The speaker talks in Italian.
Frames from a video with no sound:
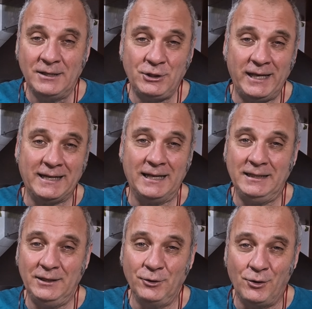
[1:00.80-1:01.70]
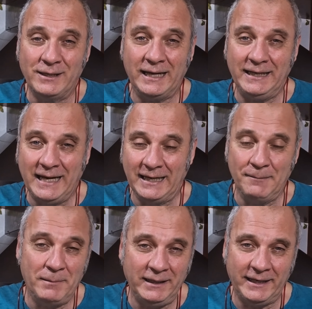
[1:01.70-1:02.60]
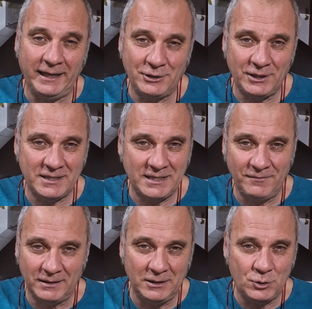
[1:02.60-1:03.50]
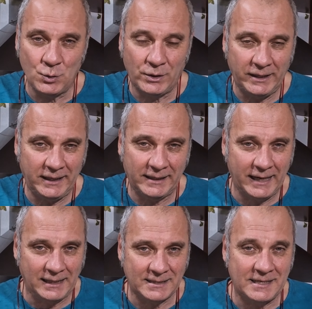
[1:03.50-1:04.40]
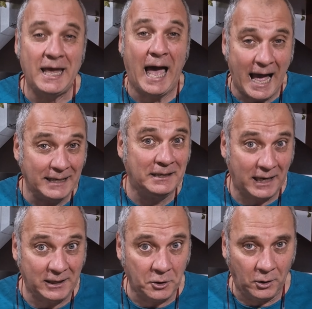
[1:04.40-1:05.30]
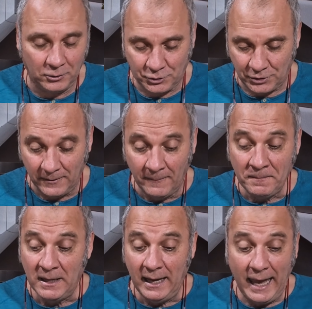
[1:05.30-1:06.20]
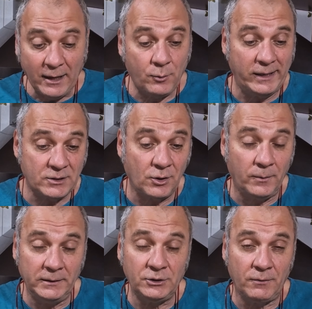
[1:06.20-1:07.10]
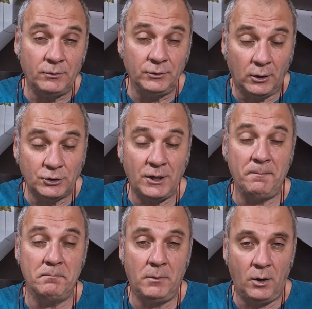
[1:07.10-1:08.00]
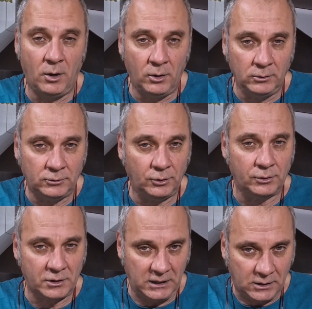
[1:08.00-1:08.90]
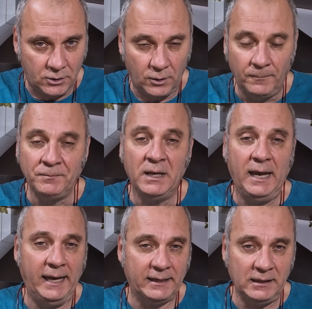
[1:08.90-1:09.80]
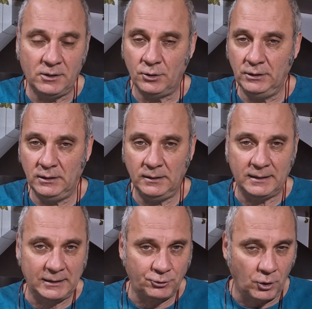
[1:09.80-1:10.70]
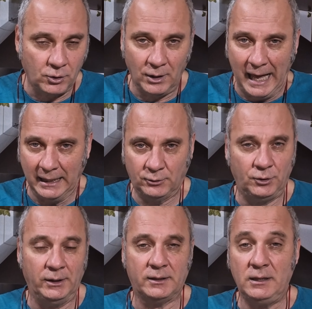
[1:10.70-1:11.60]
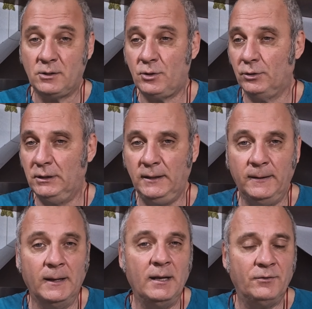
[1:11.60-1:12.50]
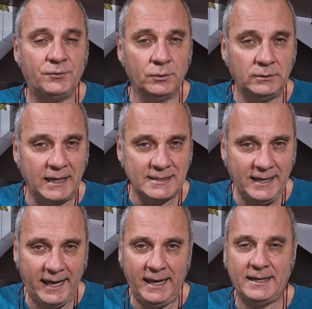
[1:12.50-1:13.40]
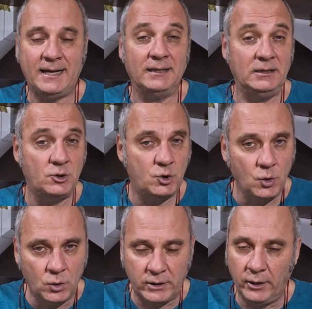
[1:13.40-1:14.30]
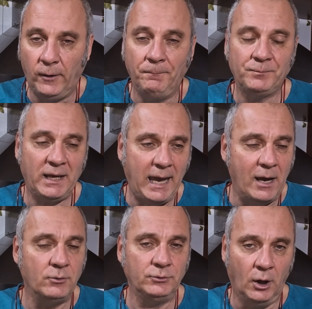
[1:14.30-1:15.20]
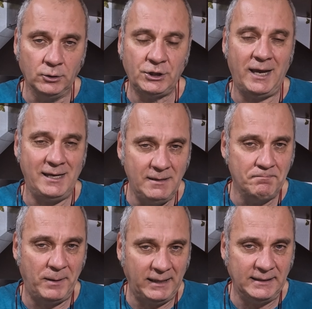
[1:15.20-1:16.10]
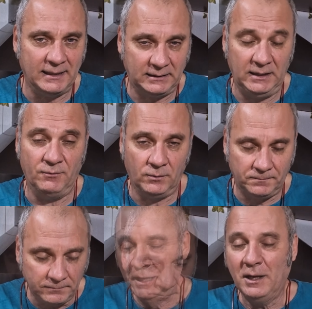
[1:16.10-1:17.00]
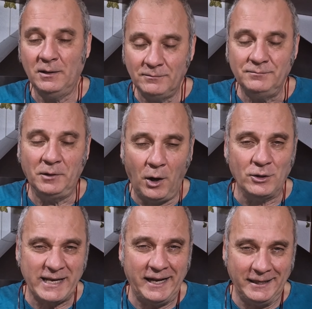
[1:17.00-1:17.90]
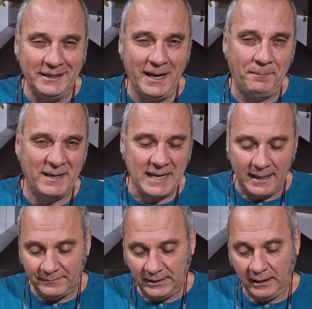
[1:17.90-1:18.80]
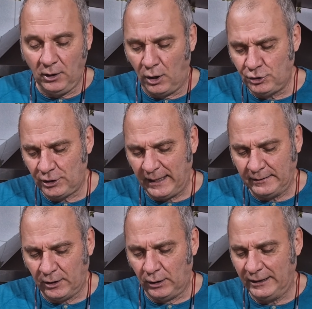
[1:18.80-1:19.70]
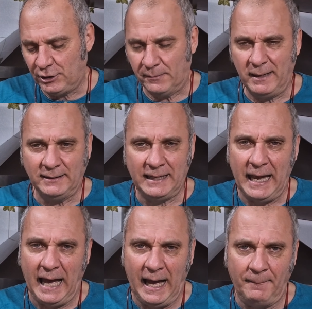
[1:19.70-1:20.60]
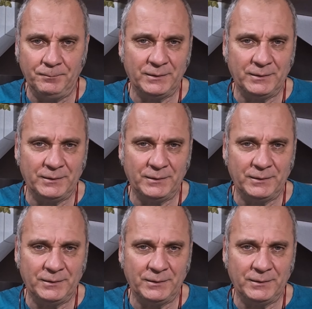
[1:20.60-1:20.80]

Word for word: cerca di non caricare in maniera eccessiva di zuccheri e grassi anche i dolci. E questo, come dicevo, è un dolce molto ricco. È ricco di cioccolato, è ricco di frutta secca, di zucchero. È un dolce impegnativo, oserei dire pesante. Io oggi tenderò leggermente ad